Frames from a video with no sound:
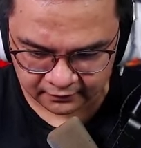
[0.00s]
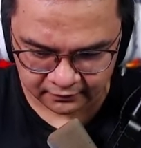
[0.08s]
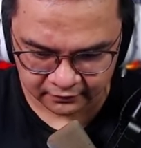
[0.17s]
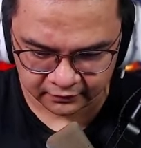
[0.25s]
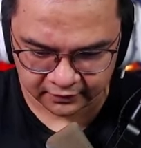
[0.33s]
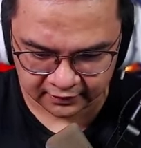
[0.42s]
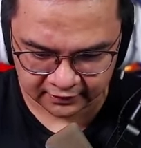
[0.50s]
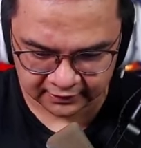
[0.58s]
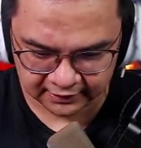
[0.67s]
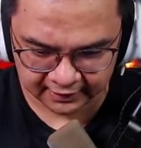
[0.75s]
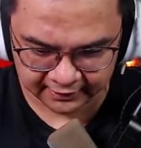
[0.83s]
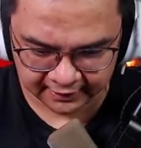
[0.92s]
Okay,
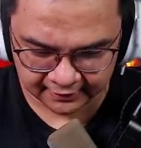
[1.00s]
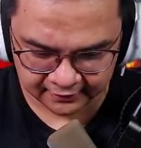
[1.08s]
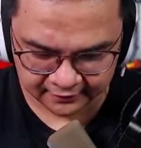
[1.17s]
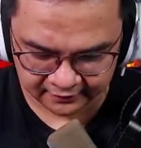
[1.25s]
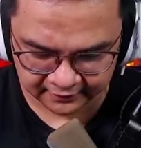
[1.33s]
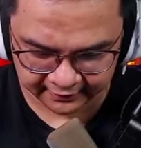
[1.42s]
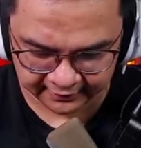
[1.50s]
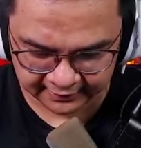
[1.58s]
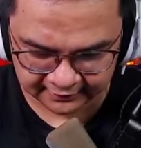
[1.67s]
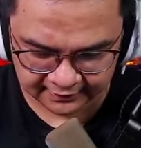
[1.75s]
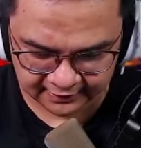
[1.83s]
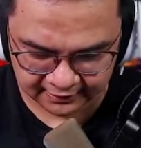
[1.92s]
kinaya. Lagyan
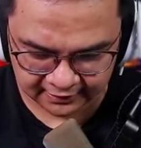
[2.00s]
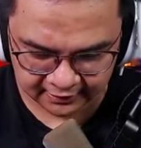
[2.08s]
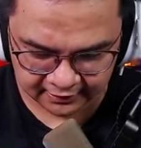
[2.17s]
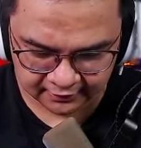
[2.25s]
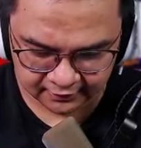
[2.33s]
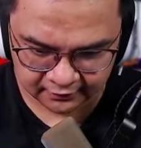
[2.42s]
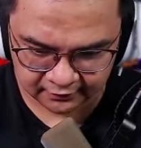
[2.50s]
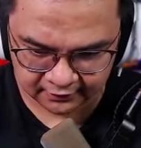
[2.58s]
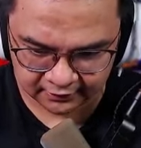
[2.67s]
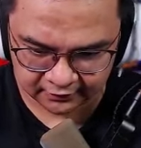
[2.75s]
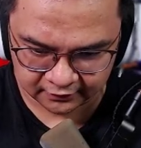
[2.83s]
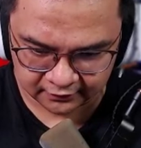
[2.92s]
natin si King
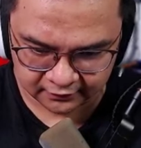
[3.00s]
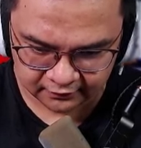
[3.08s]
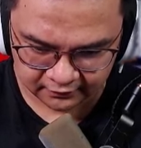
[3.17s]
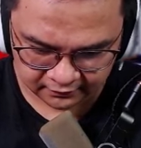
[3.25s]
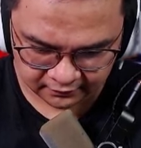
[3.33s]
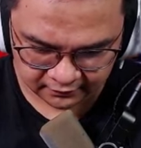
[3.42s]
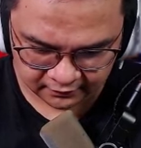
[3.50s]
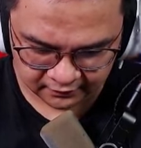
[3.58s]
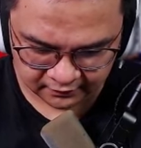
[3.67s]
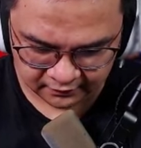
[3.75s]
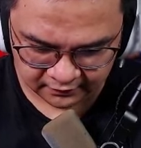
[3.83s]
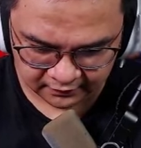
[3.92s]
dito.
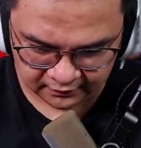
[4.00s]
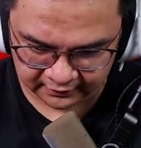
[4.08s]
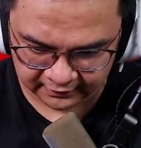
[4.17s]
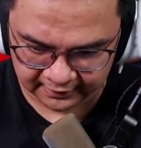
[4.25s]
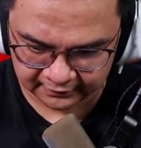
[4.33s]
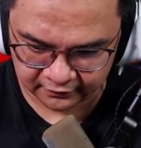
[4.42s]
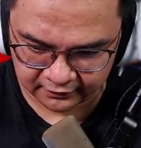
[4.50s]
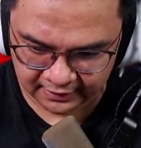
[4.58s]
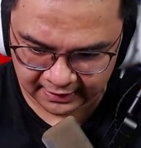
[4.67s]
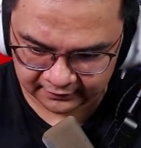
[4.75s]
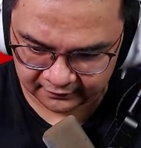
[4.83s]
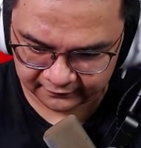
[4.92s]
Yung ating,
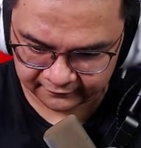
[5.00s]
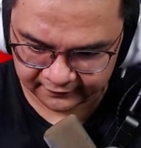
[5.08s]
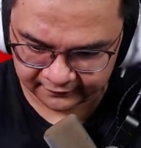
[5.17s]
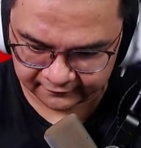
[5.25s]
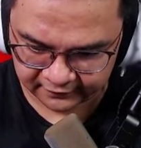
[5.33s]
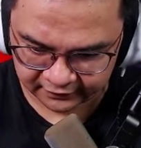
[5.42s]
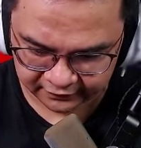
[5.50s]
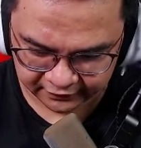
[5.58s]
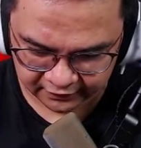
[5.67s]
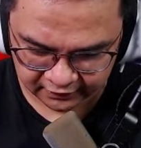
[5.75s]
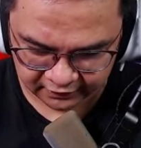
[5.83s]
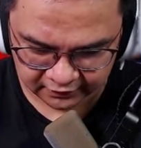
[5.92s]
ating flame flinger
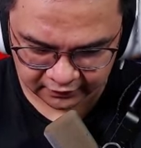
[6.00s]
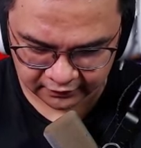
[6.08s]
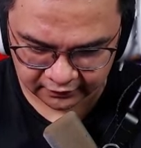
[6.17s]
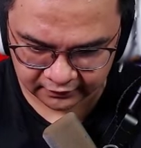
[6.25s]
here.